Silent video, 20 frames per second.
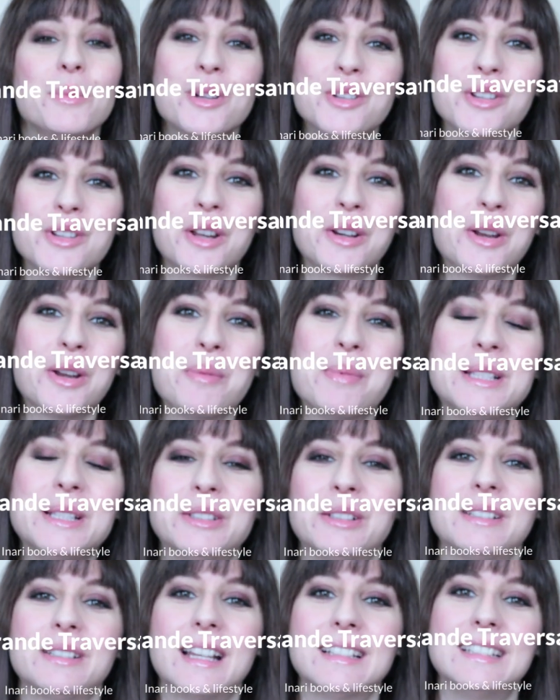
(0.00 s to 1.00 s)
Buongiorno e
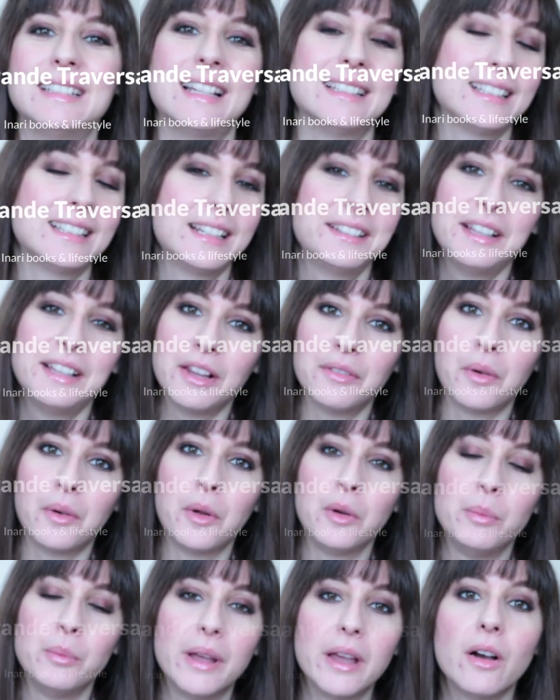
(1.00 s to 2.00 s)
bentornati alla Tana della
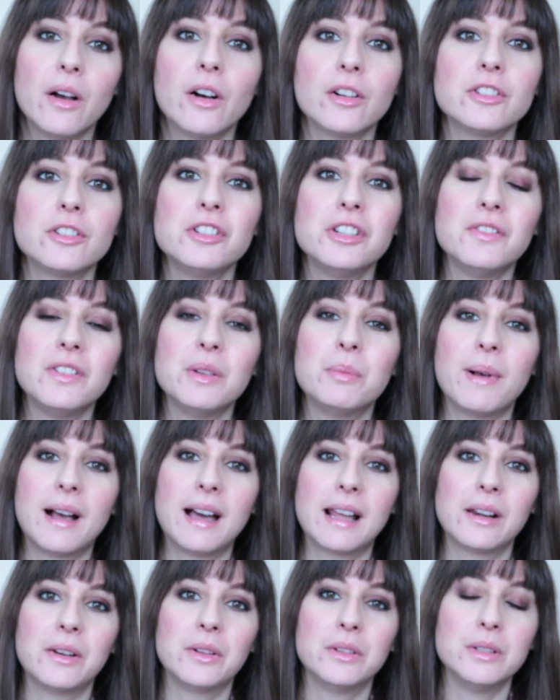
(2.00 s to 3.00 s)
Volpe. Oggi vi
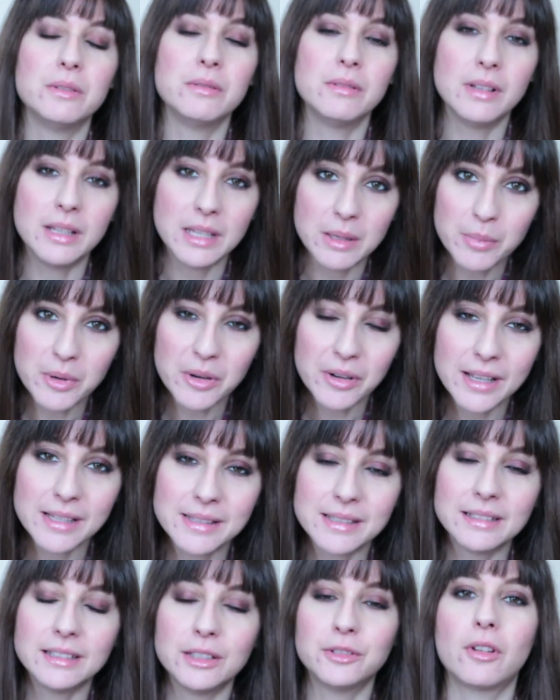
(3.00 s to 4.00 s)
parlo di un libro che
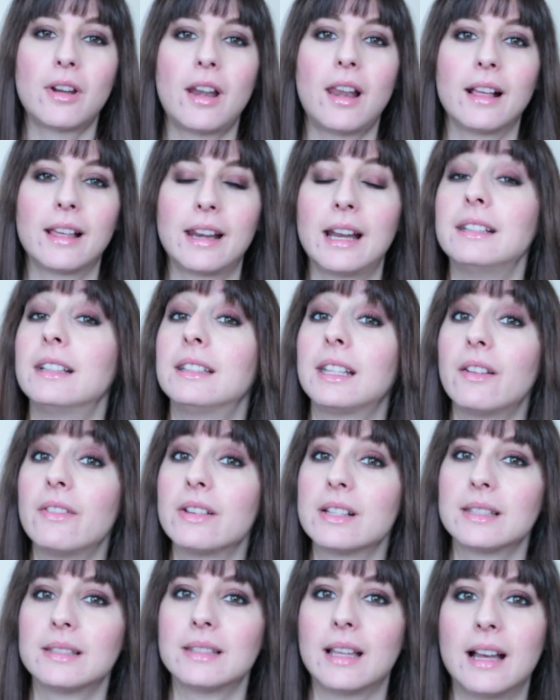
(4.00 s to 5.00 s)
si intitola La Grande
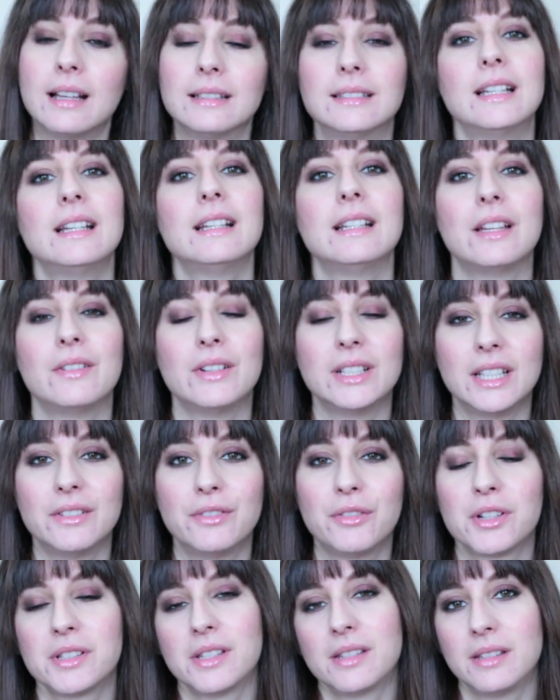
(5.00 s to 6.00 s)
Traversata, ne avete
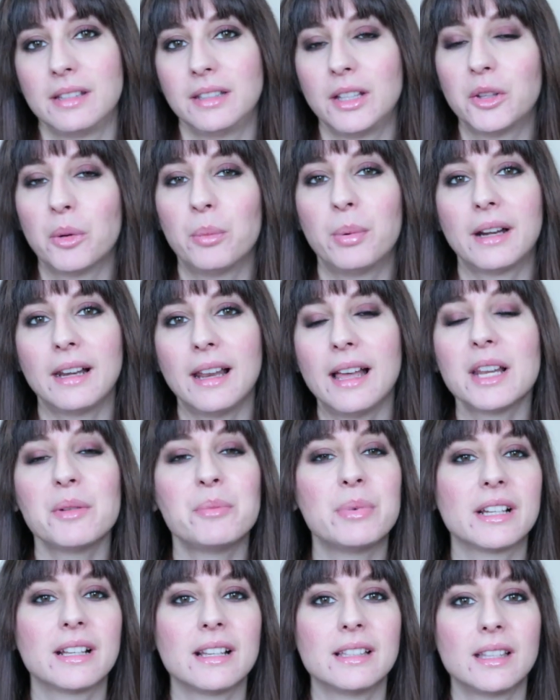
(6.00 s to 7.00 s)
forse sentito
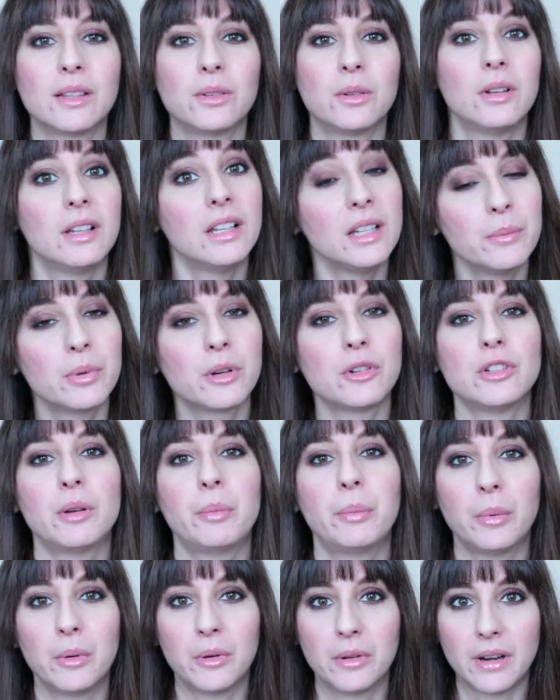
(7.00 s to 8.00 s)
parlare perché è stato il libro
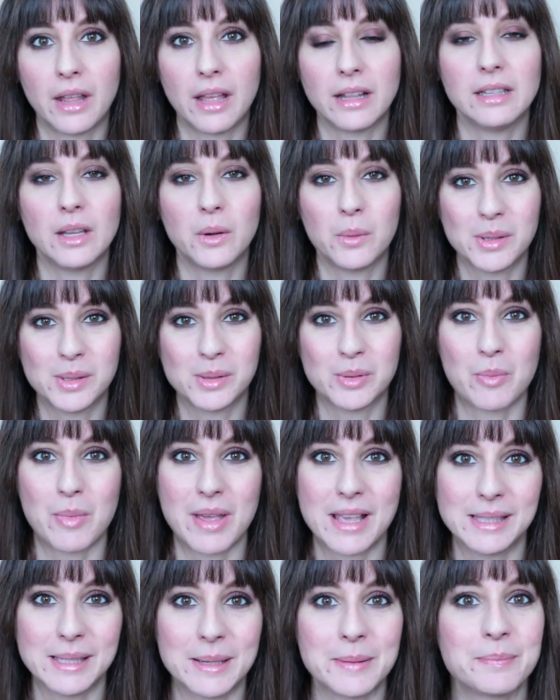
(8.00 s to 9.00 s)
Giappone di questo
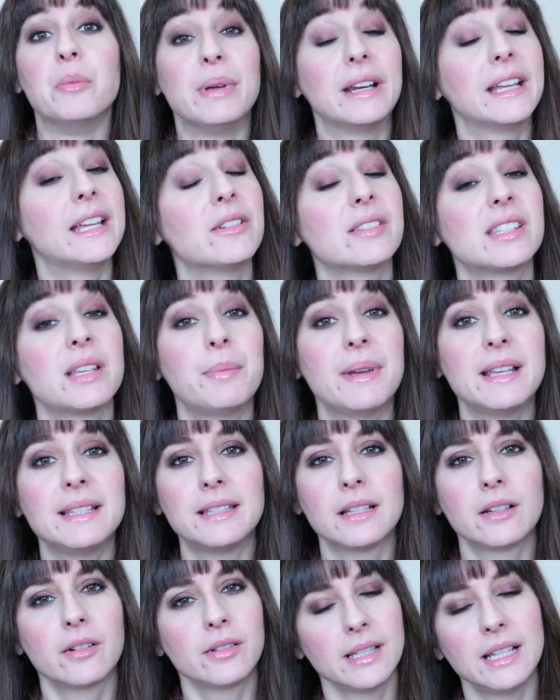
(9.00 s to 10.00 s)
mese. Per chi non
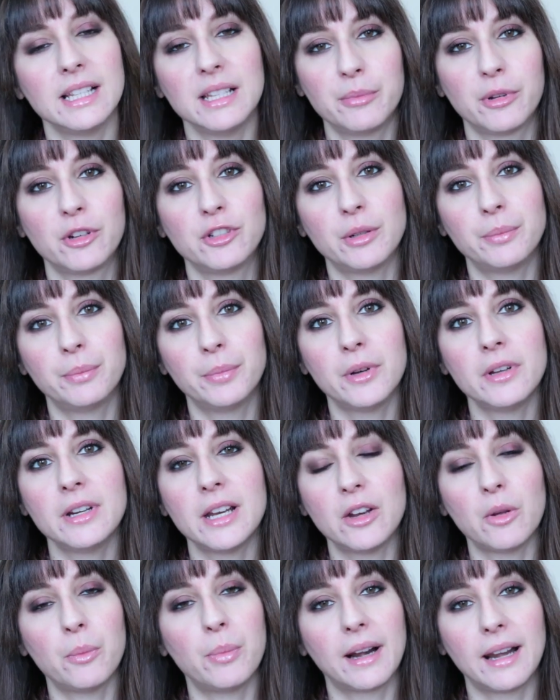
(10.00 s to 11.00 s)
sapesse cos'è il libro
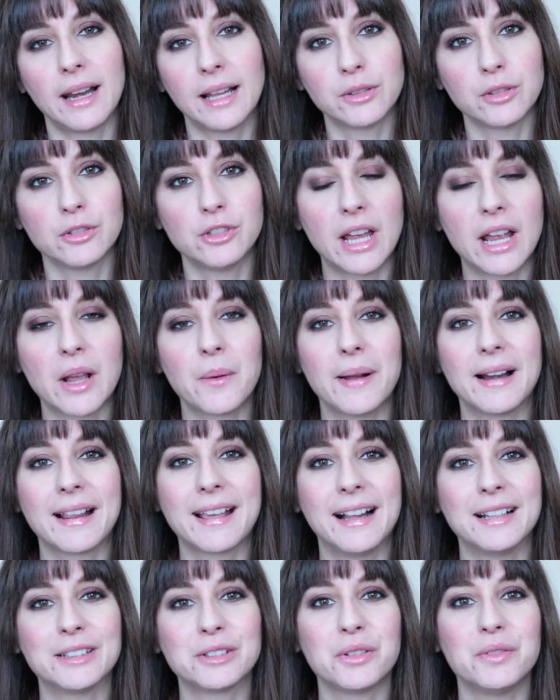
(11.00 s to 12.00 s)
Giappone, ne ho parlato già in
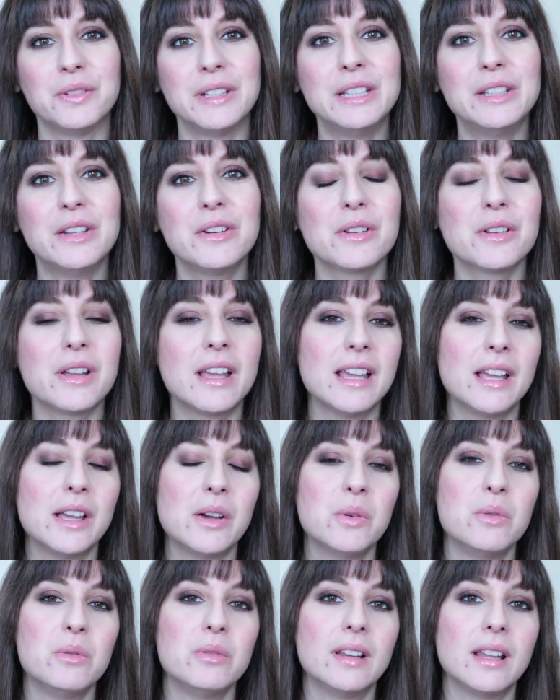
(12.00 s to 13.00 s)
qualche altro video,
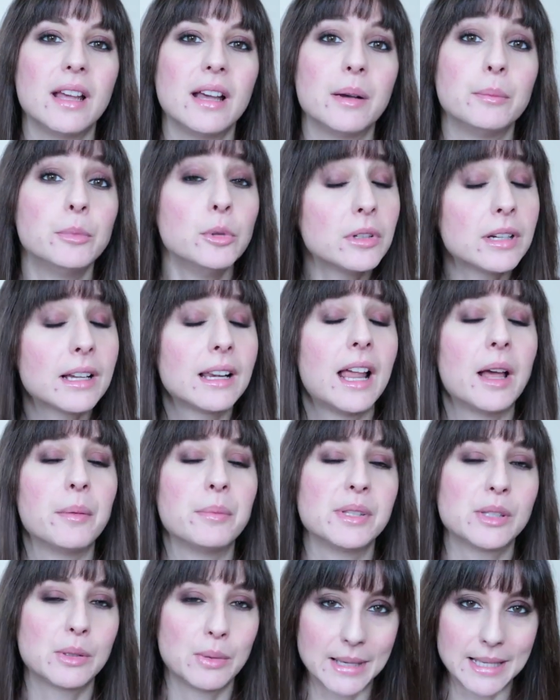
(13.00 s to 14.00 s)
è un book
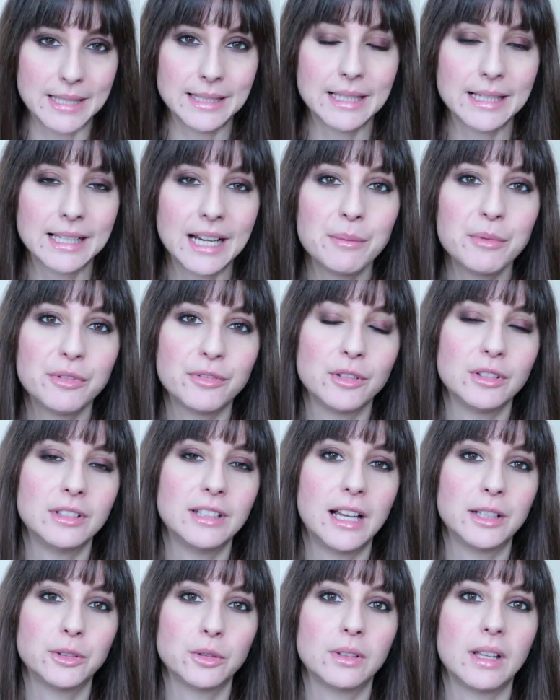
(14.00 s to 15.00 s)
club su Instagram
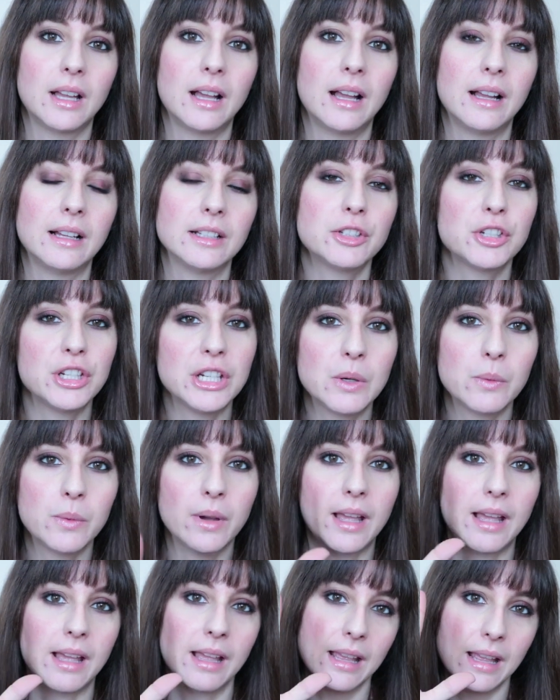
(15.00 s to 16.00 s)
fondato da
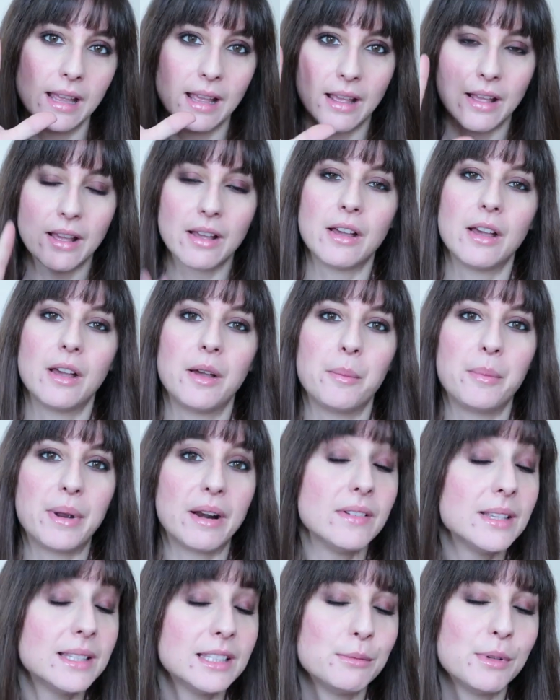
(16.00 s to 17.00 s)
5 eh,
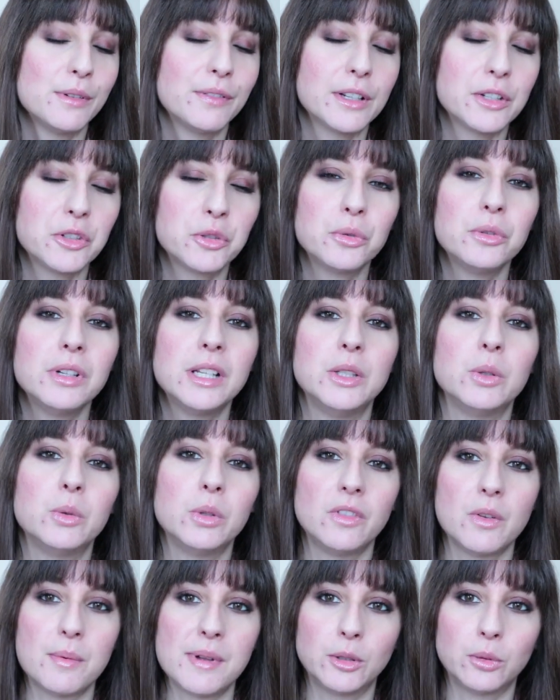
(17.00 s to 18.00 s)
bravissime fanciulle di
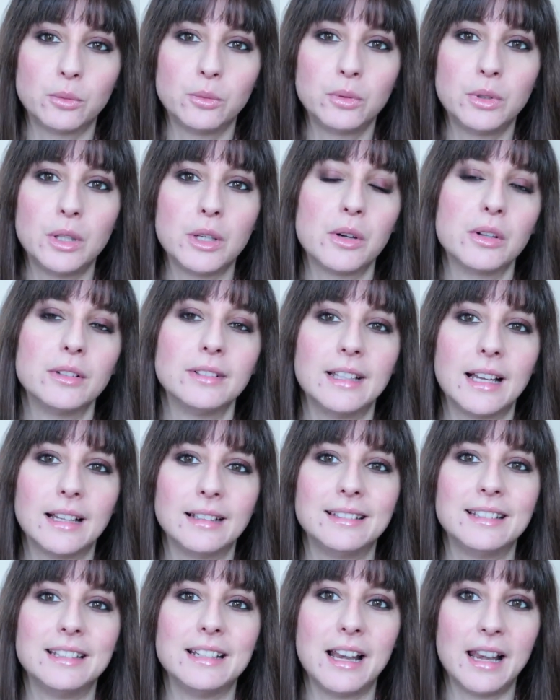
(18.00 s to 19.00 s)
cui vi metto tutti i
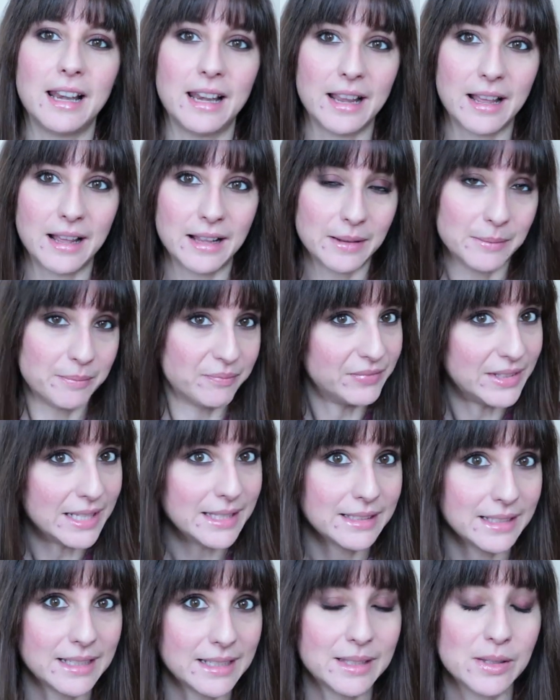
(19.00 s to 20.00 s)
contatti nella
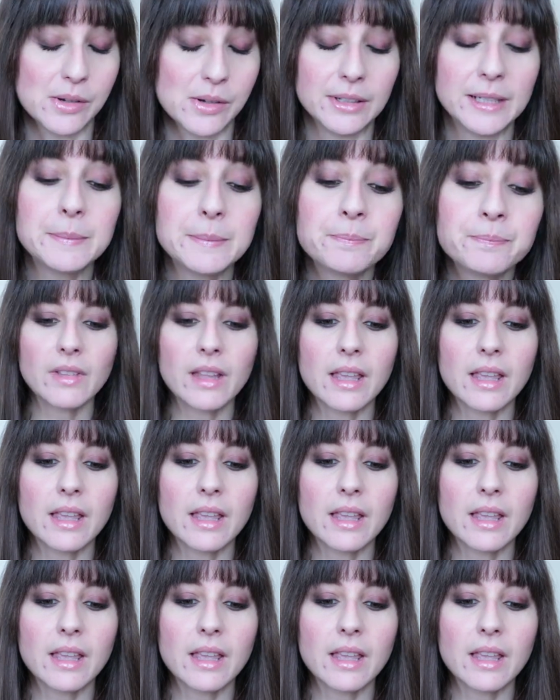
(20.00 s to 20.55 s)
descrizione